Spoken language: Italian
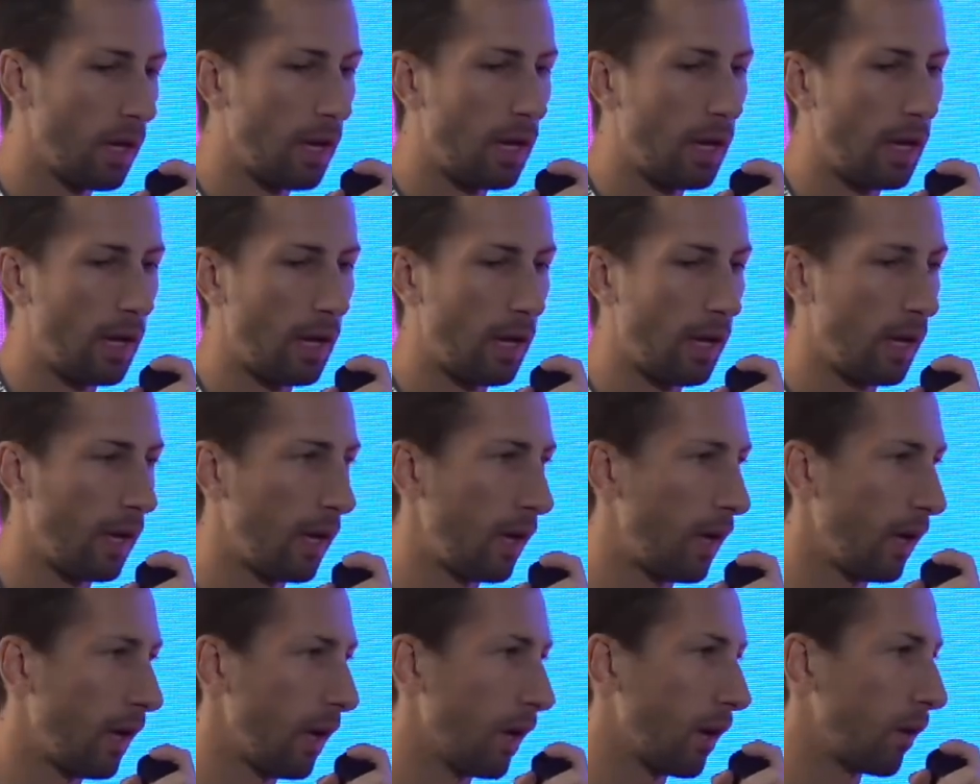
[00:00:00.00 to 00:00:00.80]

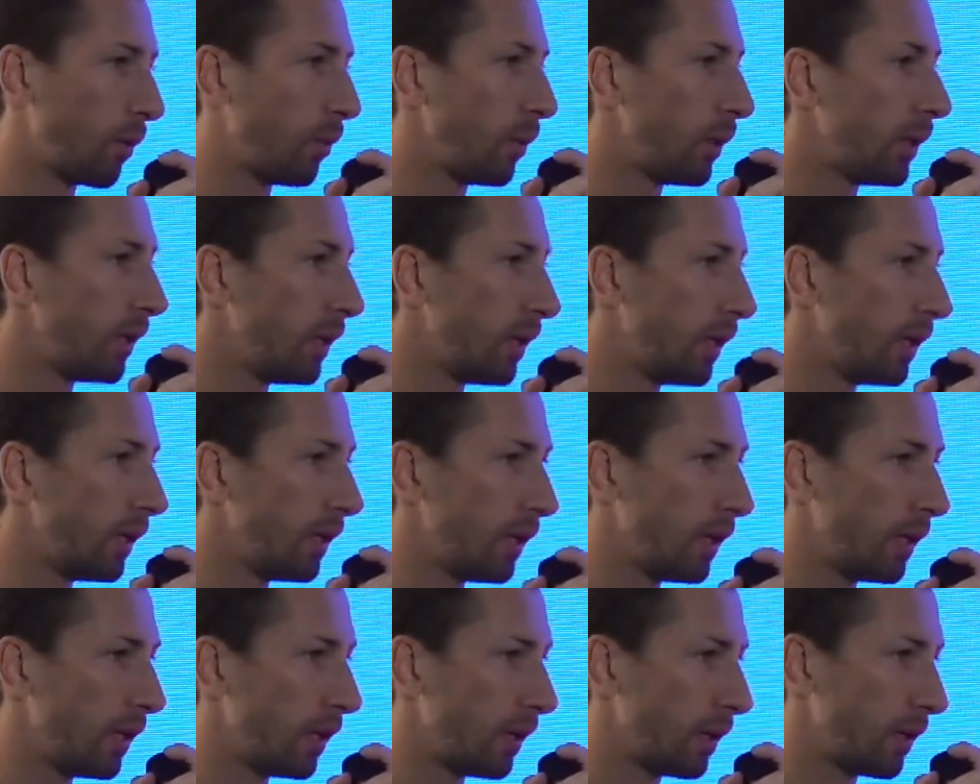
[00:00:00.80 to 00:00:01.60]
eh,
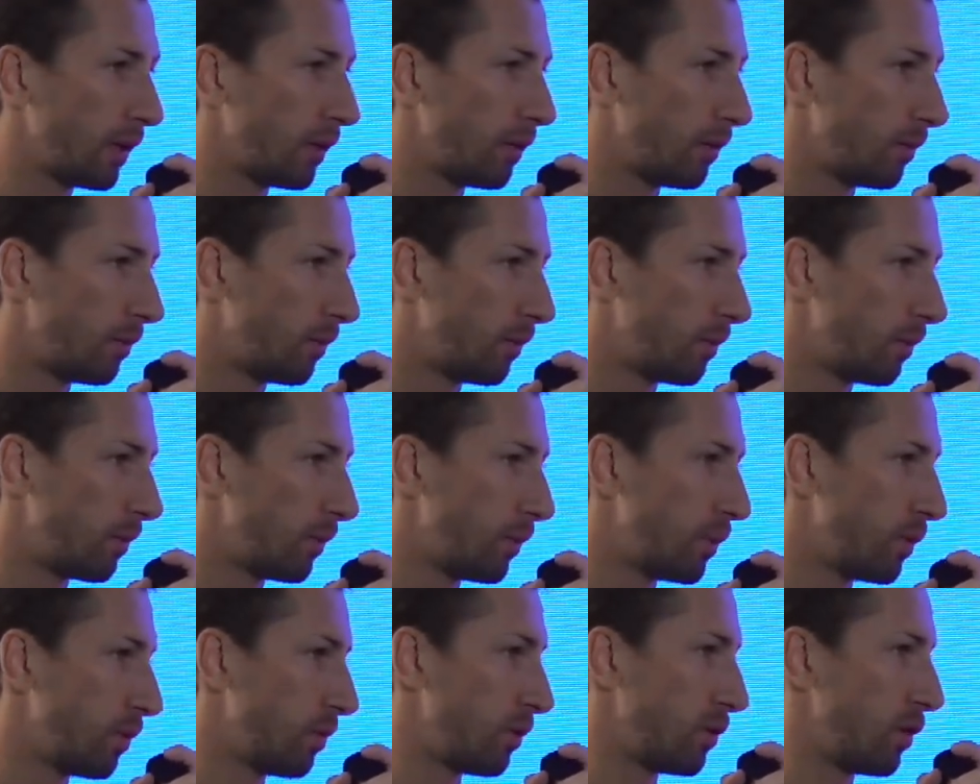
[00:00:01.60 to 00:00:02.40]
quindi mm-hmm.
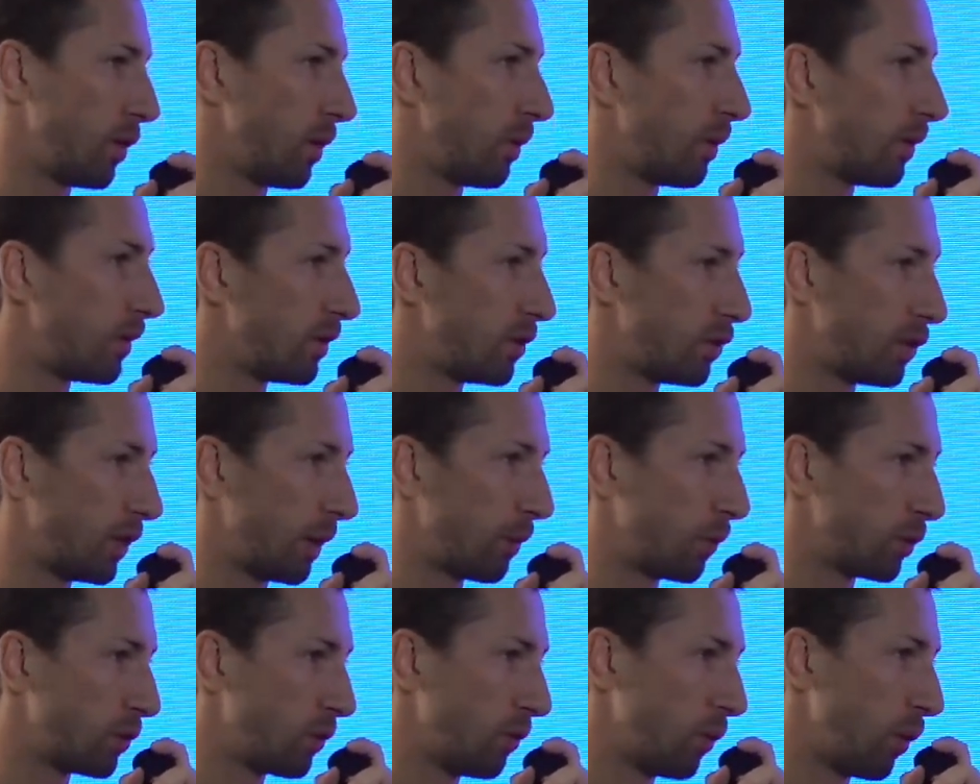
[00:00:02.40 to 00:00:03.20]
sì,
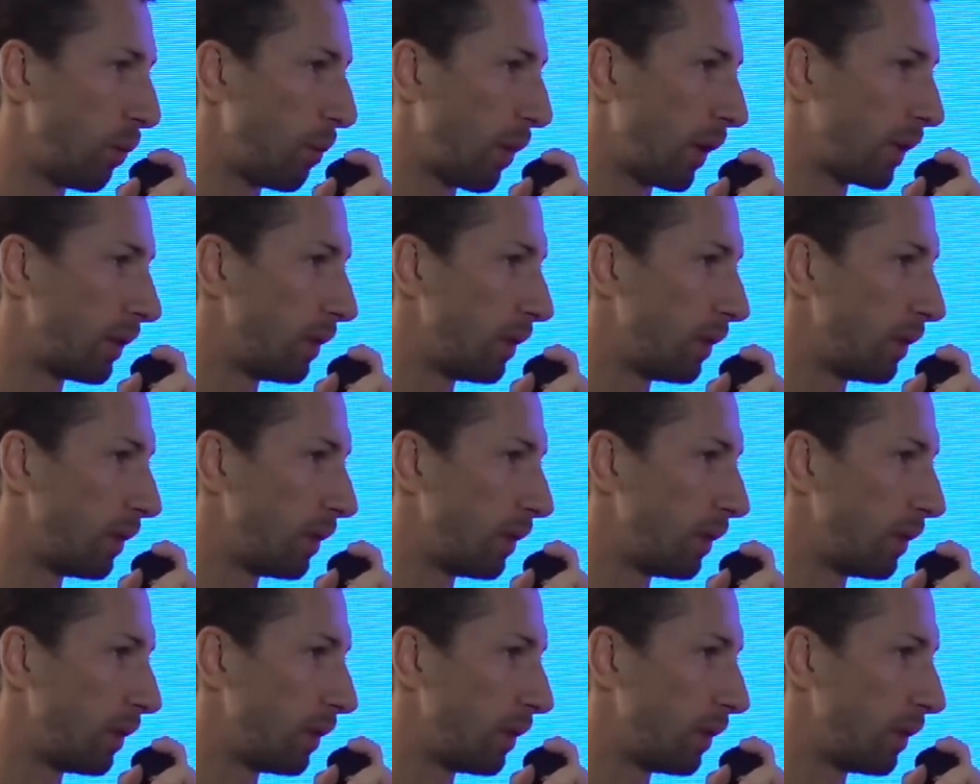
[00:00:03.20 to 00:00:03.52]
siamo sviluppati